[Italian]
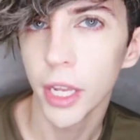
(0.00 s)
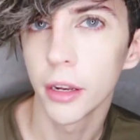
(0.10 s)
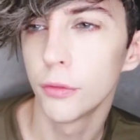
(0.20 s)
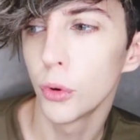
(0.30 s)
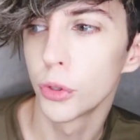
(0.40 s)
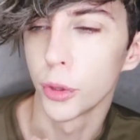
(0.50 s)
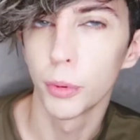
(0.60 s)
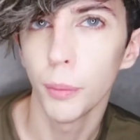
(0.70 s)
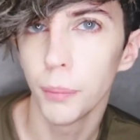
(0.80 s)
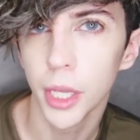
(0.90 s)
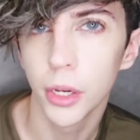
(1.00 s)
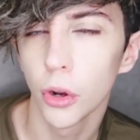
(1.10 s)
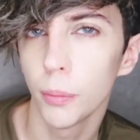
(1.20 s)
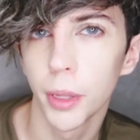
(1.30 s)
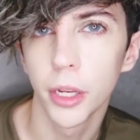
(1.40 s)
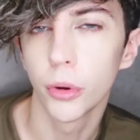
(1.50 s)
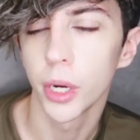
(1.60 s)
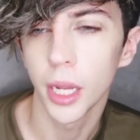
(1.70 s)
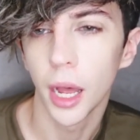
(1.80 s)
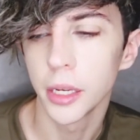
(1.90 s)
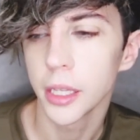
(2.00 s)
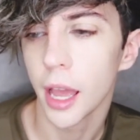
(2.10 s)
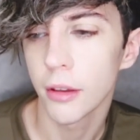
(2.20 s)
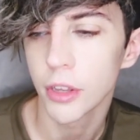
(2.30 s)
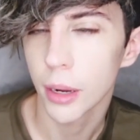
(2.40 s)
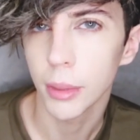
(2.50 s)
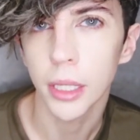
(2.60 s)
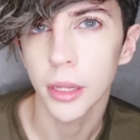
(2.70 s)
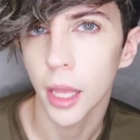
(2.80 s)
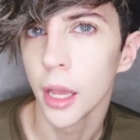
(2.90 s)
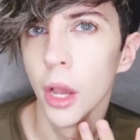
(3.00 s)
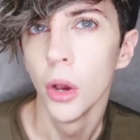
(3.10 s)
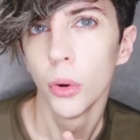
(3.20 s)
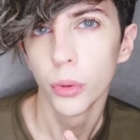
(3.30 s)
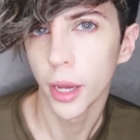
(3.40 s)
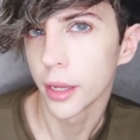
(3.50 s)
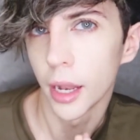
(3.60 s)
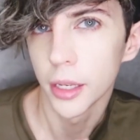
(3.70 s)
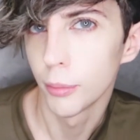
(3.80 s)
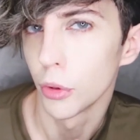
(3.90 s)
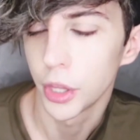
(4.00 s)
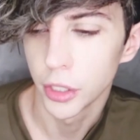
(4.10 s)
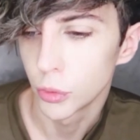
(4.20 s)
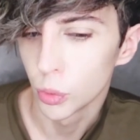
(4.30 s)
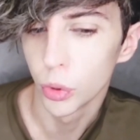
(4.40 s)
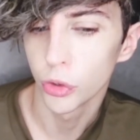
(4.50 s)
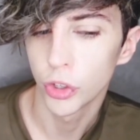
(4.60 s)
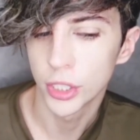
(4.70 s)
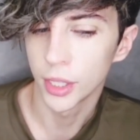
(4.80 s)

avere il volto più piccolo per i coreani è veramente una grande botta di culo cioè